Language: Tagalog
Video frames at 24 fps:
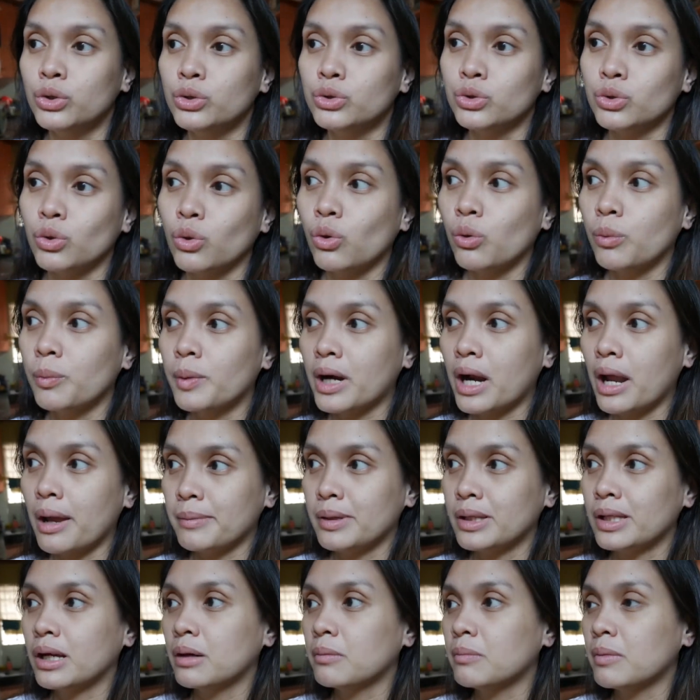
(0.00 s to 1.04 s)
So,
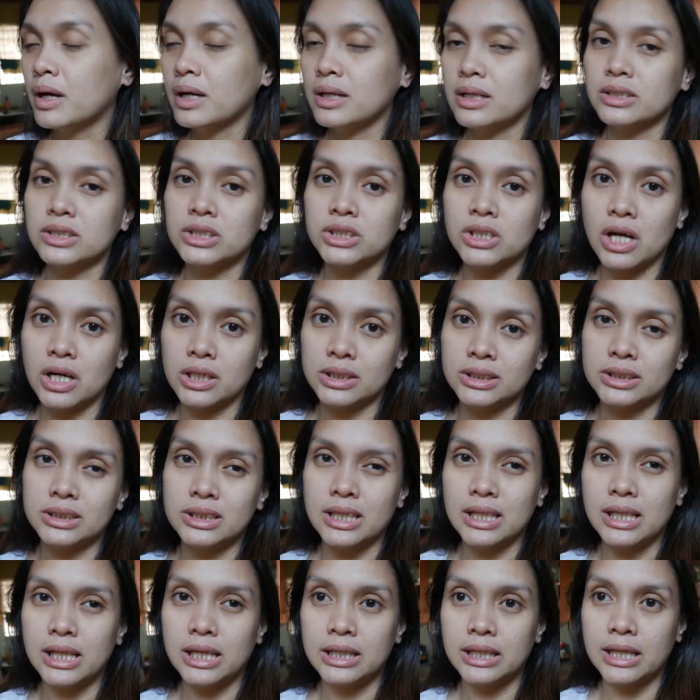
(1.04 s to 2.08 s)
marami ng mga stocks
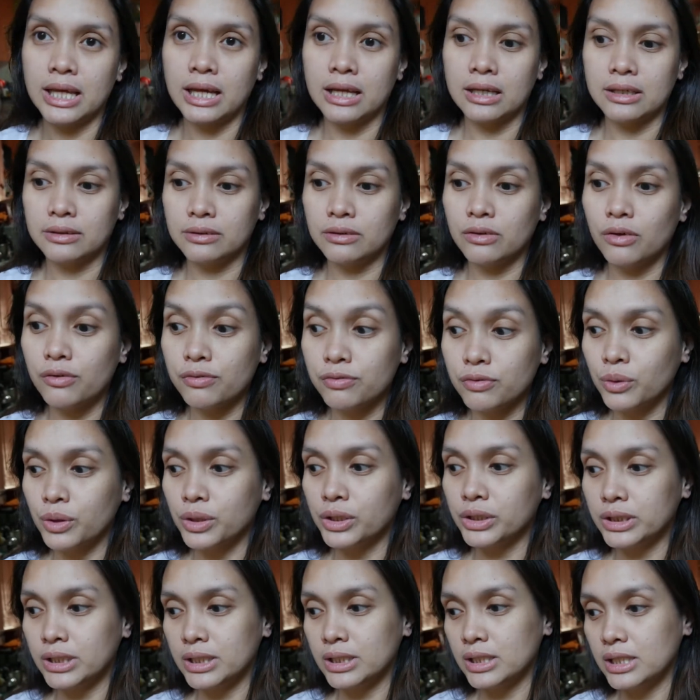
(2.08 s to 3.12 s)
sila na, of
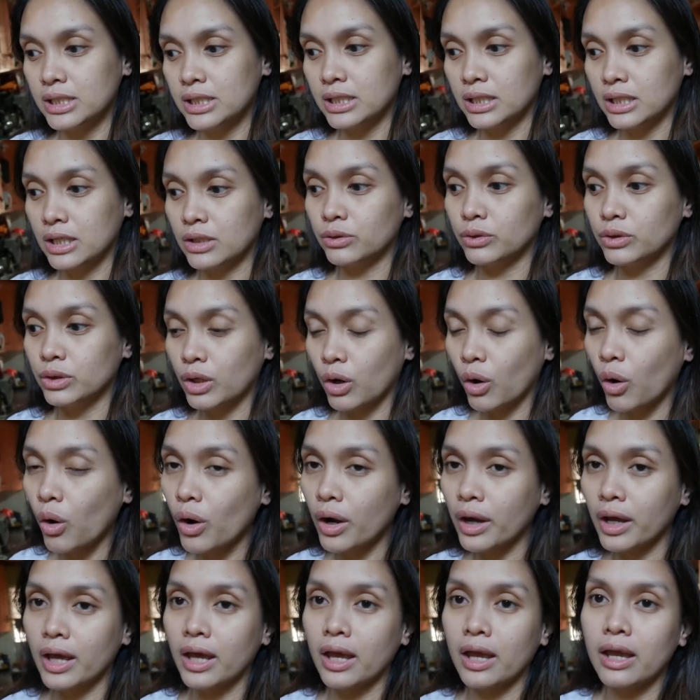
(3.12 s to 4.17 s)
course, hindi na ganun
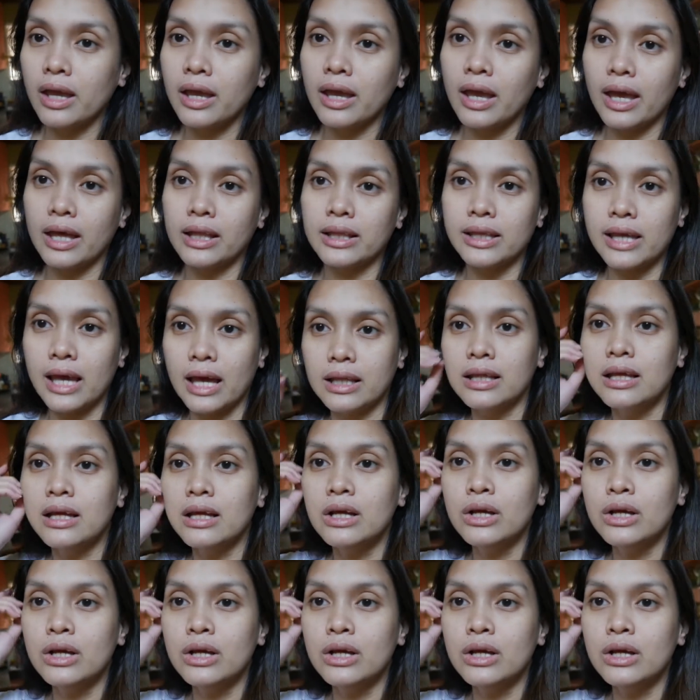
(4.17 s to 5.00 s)
okay, and yan.